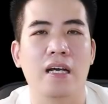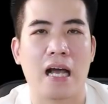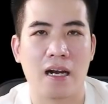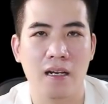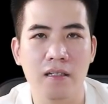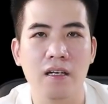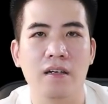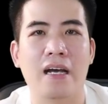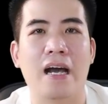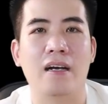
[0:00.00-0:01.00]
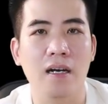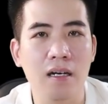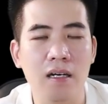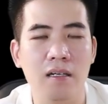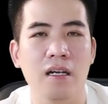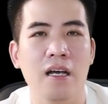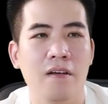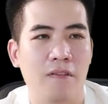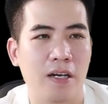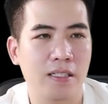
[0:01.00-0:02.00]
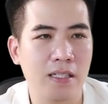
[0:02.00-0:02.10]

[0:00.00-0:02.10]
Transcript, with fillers: càng lớn hơn càng cứng hơn và